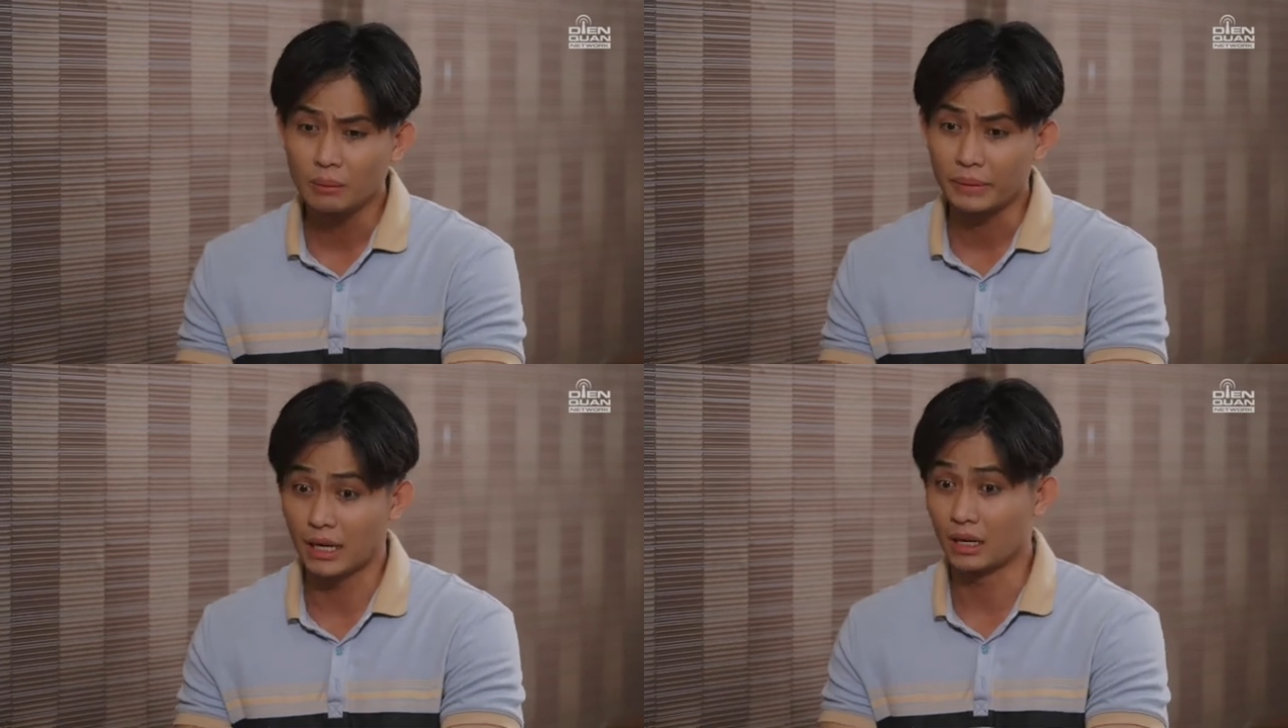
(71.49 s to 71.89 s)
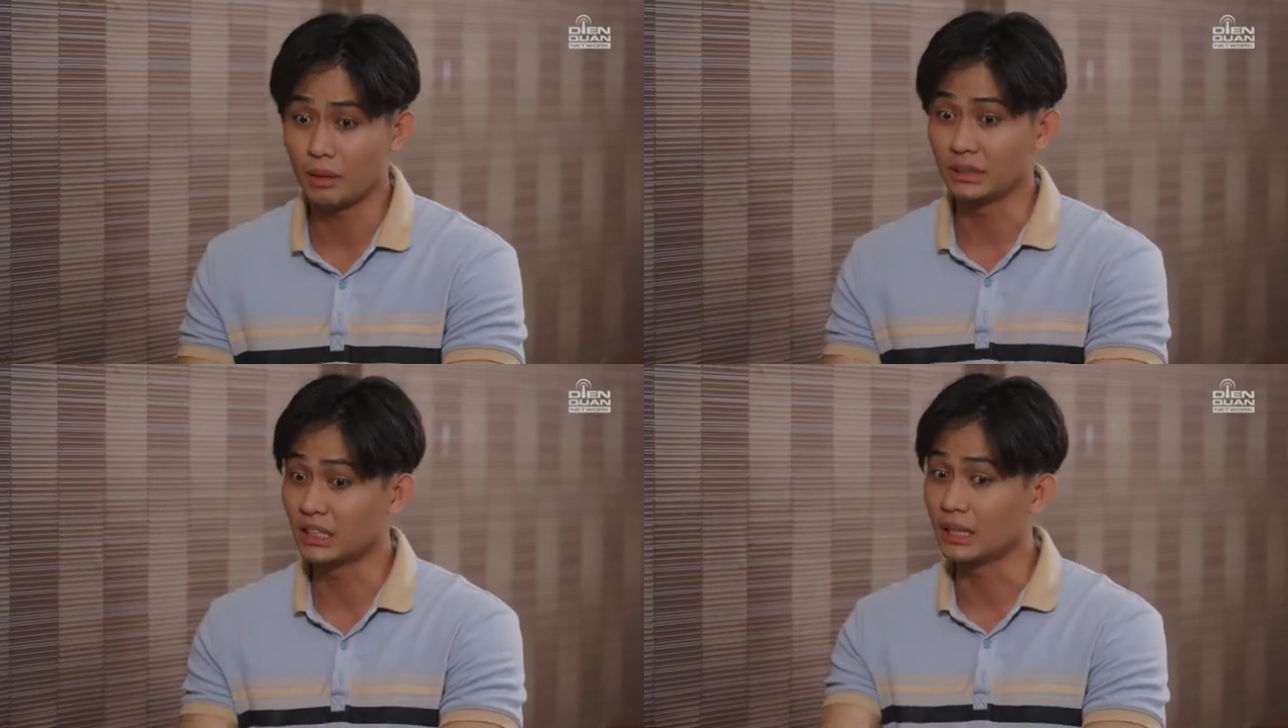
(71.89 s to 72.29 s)
bây giờ
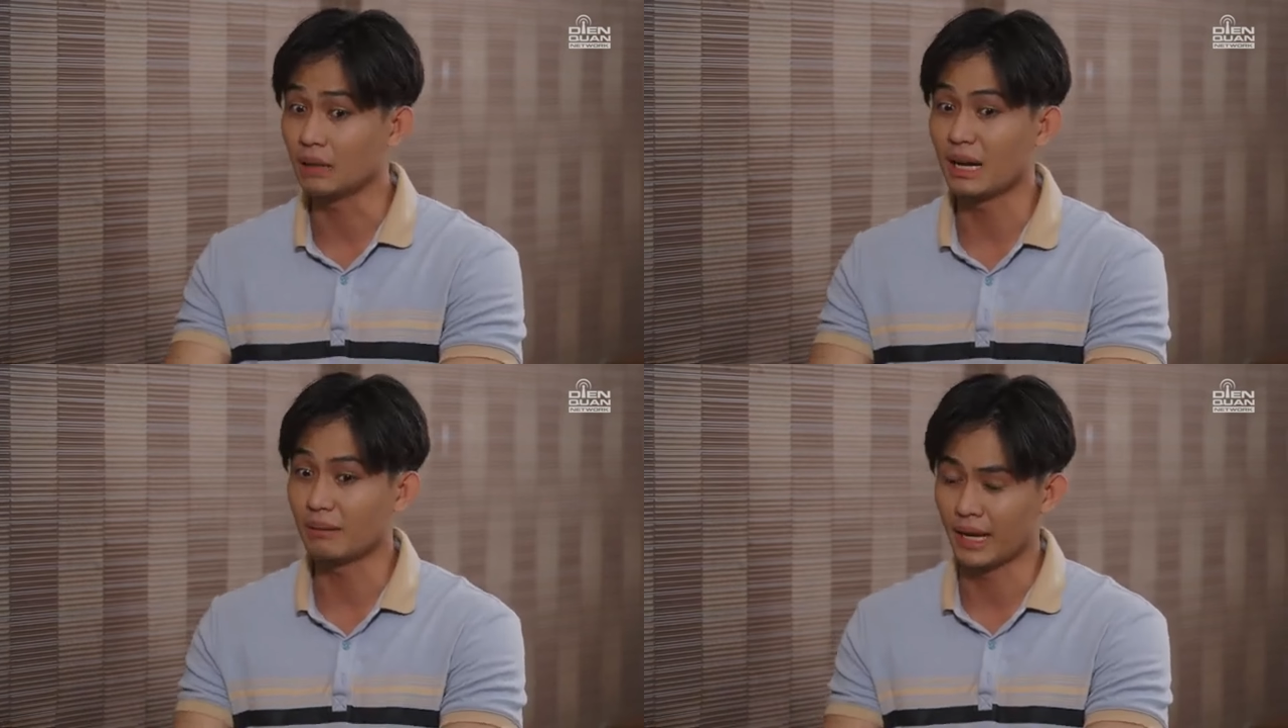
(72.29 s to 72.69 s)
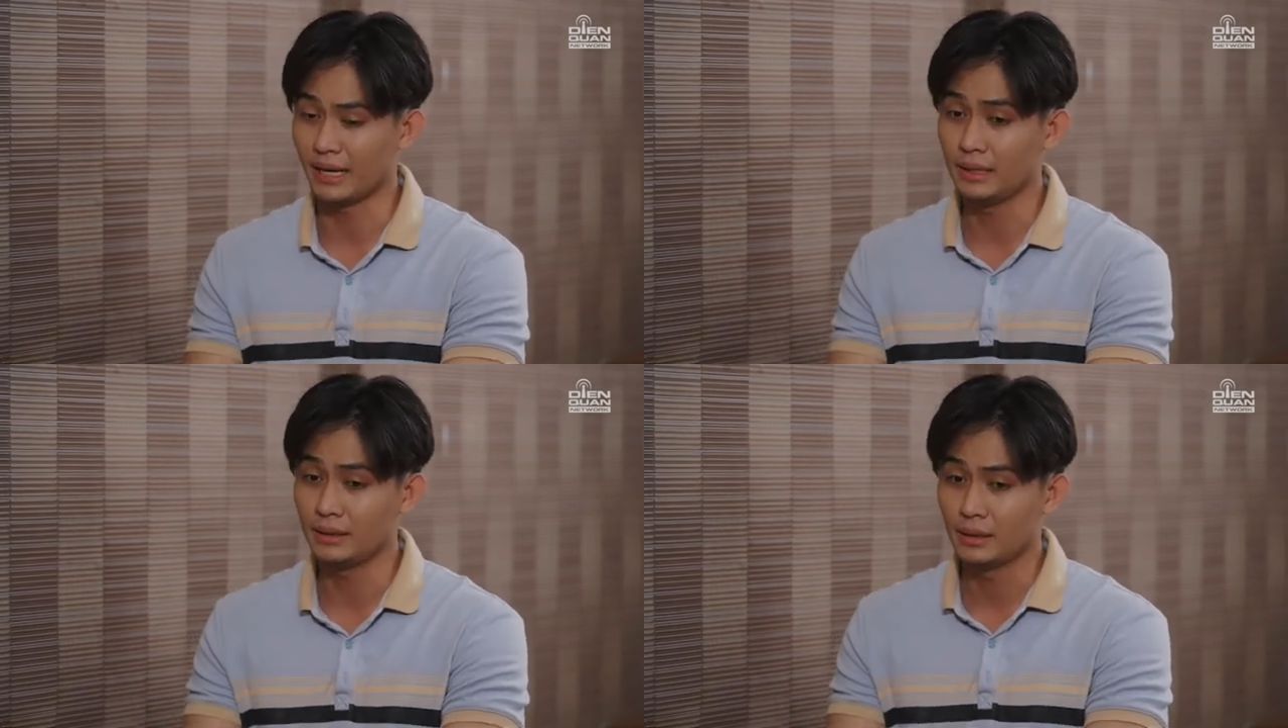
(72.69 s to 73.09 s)
mình xin tiền ba mẹ
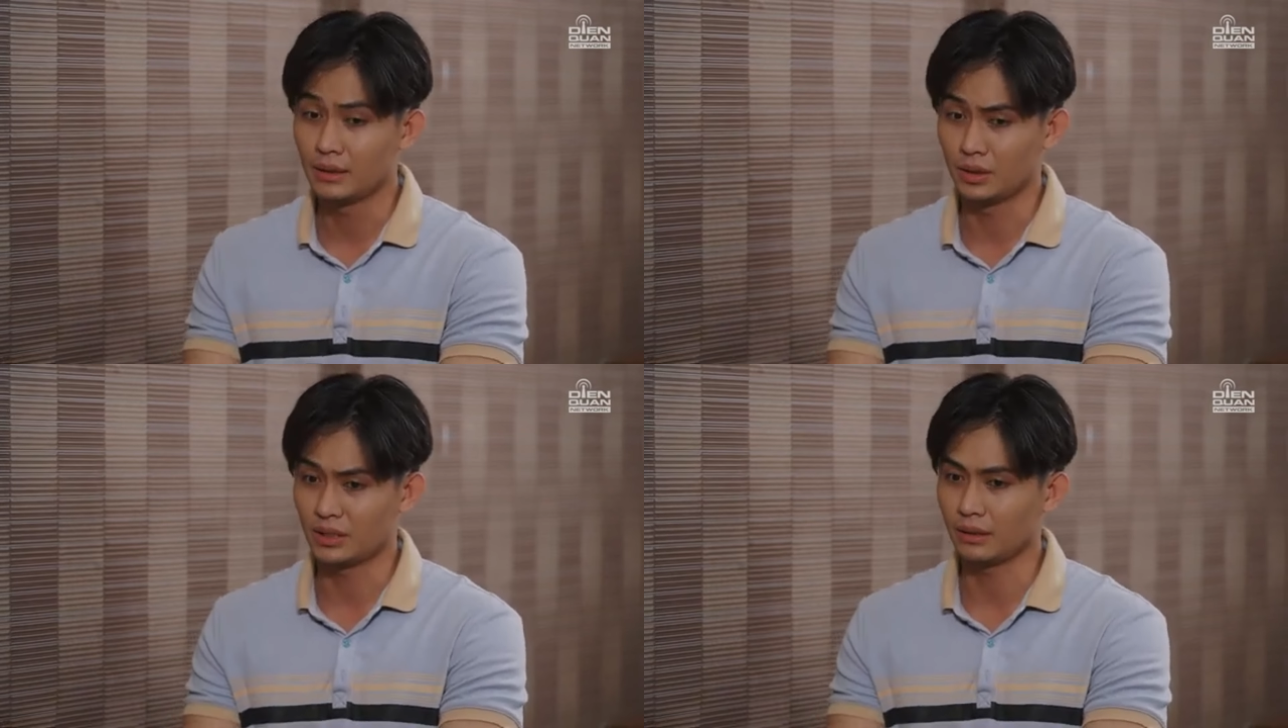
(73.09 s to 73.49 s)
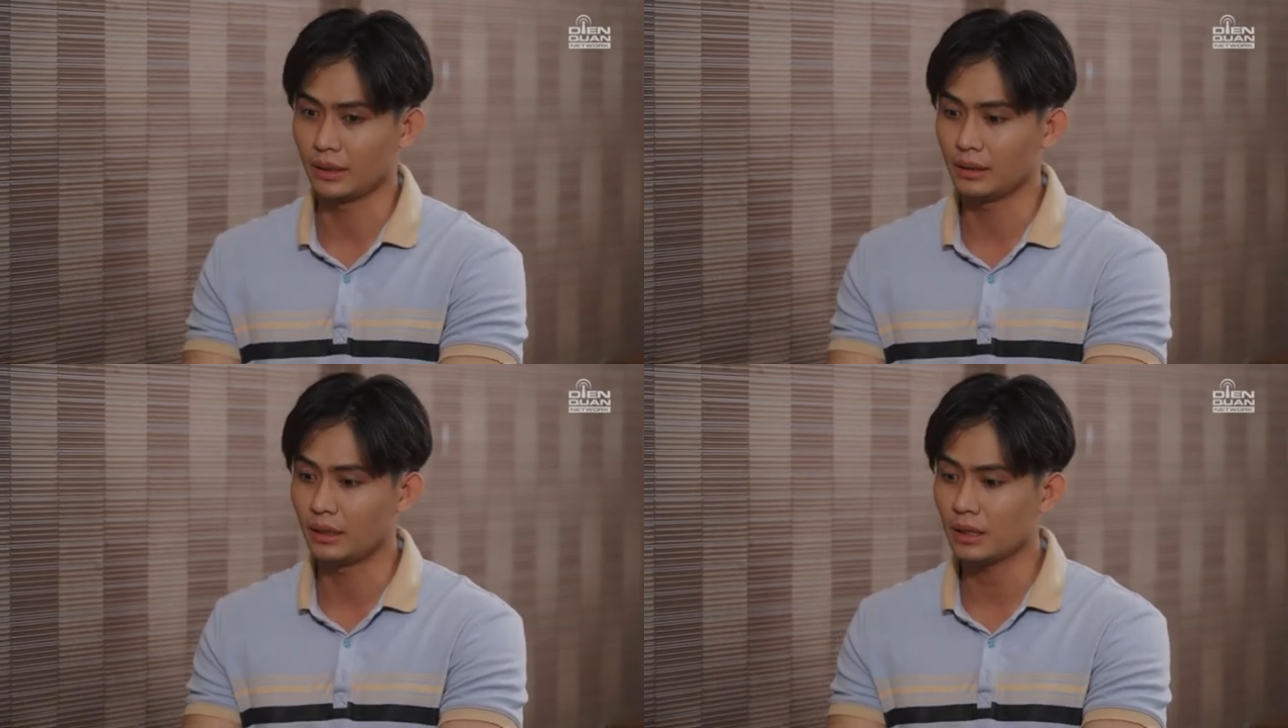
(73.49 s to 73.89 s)
đi, rồi sau
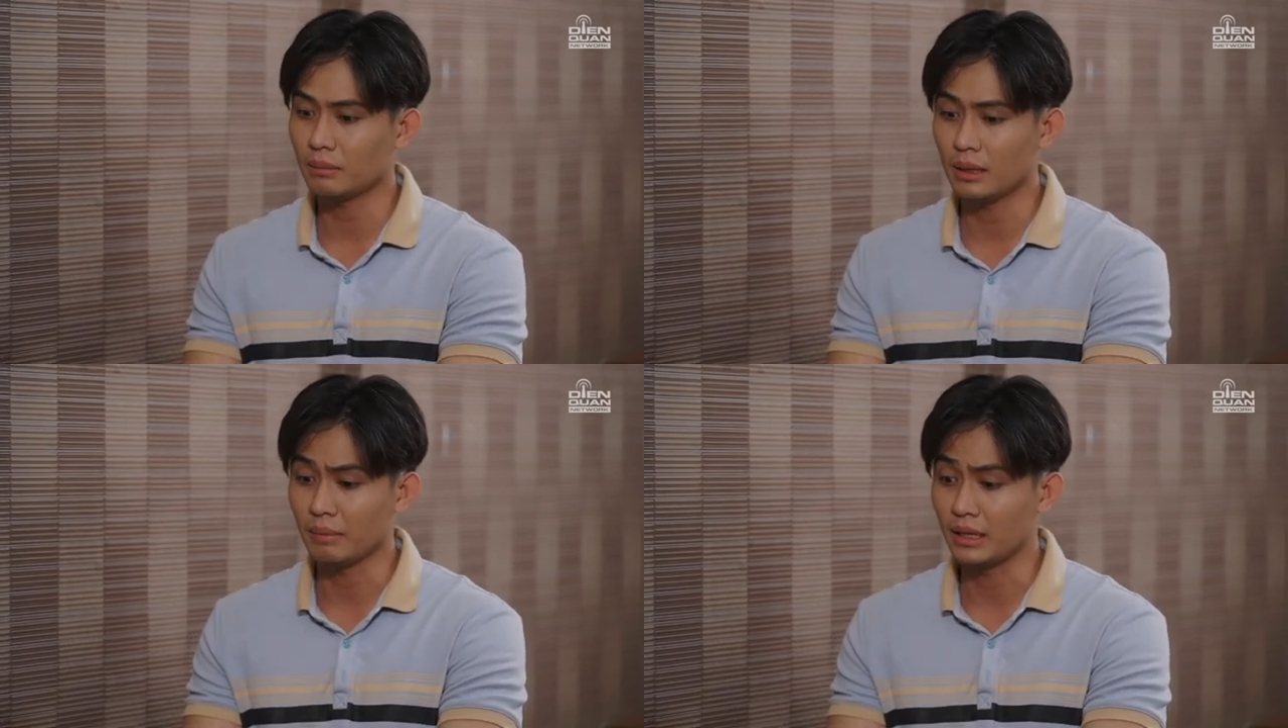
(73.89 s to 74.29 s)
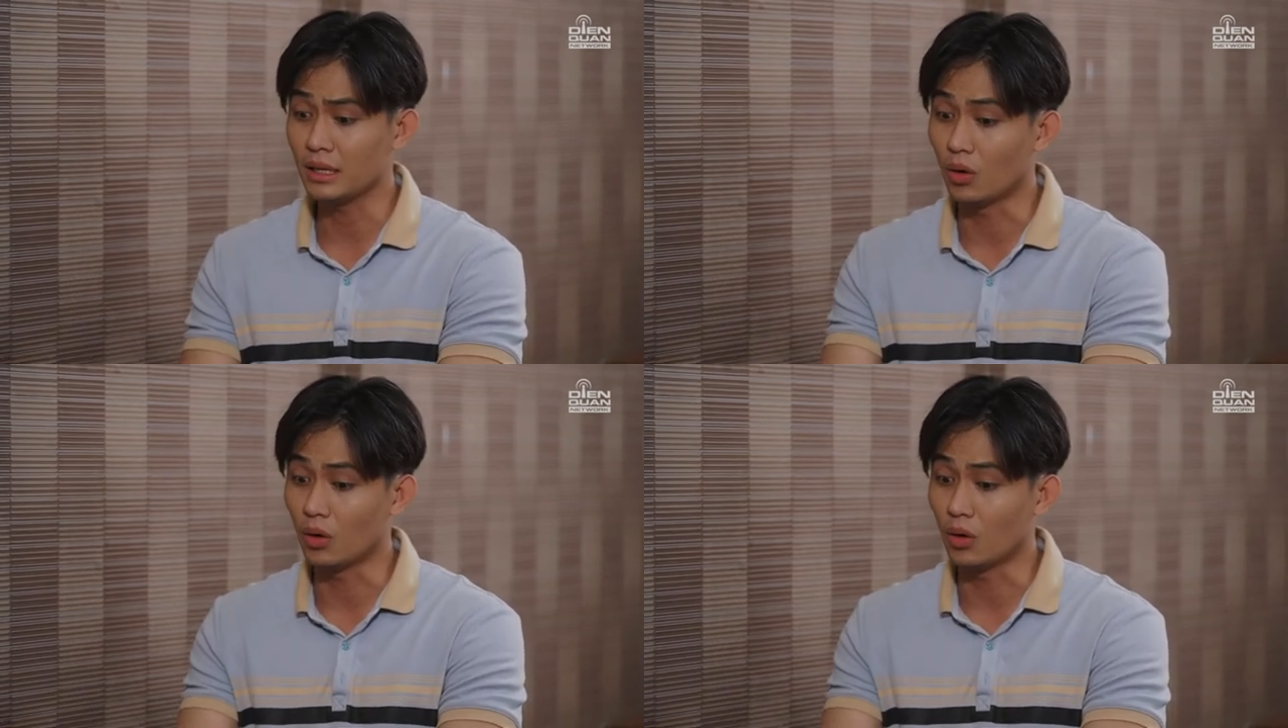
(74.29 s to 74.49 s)
này tự nhiên cái ba mẹ chia